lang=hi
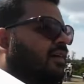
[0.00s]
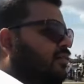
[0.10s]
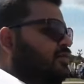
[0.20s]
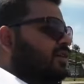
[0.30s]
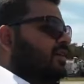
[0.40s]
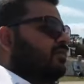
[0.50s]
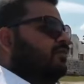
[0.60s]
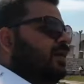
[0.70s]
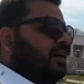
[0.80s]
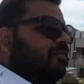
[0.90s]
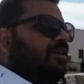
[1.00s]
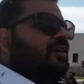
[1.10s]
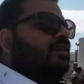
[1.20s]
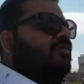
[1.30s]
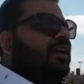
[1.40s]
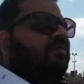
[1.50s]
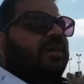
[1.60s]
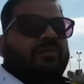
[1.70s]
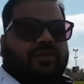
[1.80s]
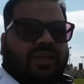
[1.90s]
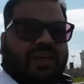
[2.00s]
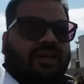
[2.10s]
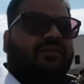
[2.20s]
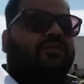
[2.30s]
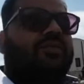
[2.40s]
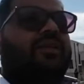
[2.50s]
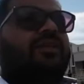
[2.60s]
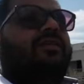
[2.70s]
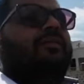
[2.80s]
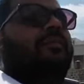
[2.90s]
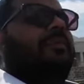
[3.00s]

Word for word: अलाउ करेगा वो बारह मिनट की फ़्लाई में आपको देहरादून एंड